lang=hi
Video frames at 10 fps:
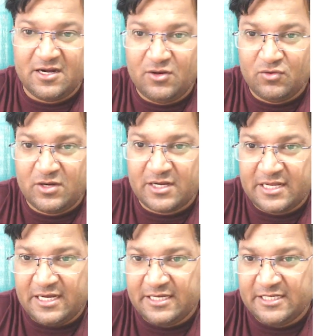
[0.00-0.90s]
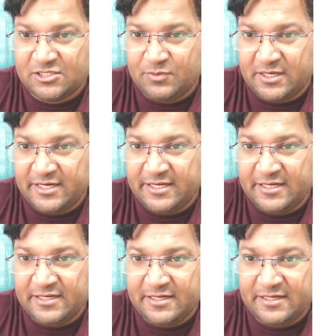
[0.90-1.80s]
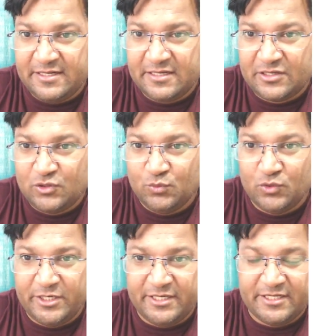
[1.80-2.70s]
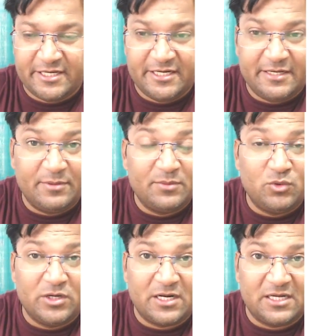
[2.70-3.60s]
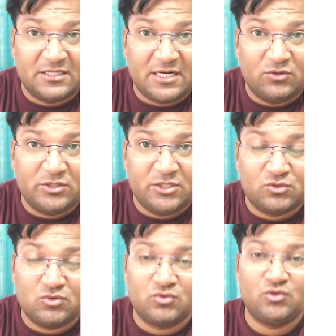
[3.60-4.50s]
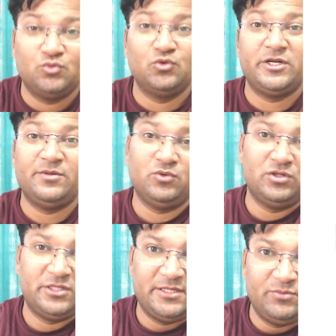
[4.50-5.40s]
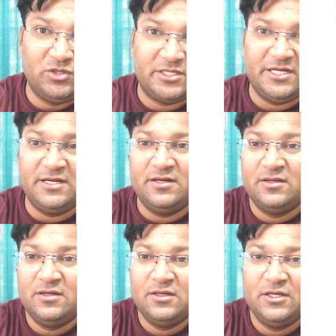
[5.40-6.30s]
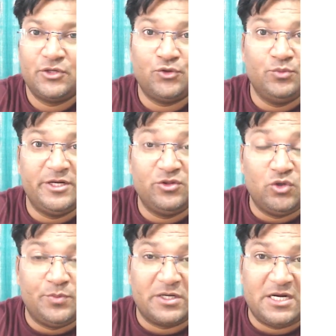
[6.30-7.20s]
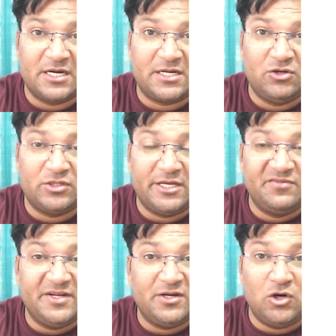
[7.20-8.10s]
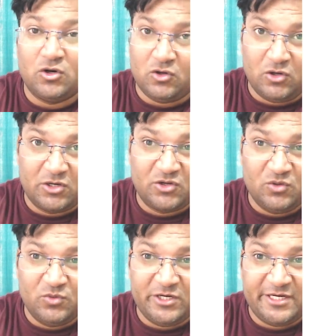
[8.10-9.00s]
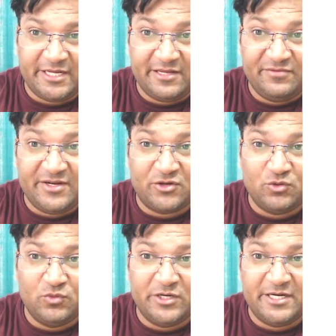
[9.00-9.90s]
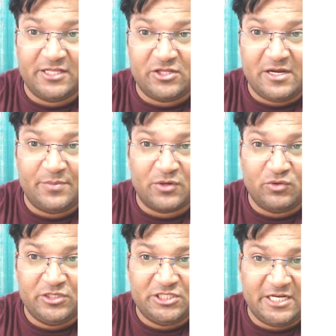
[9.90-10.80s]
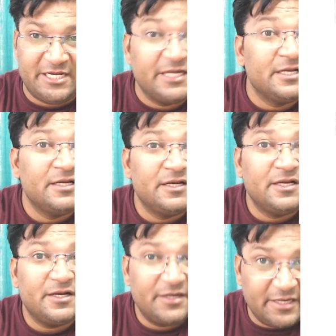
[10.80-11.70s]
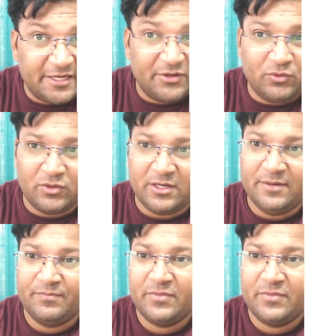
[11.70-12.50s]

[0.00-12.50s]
कहाँ होगा क्या इस वाले क्यूमुलिन देखिए डबल बोन लगातार होता है उसको क्यूमुलिन बोलते हैं बोलते हैं ना क्यूमुलिन दो प्रकार का होता है इवेन और ऑड क्यूमुलिन ये इवेन क्यूमुलिन है तो यहाँ पर कोई जी नहीं होगा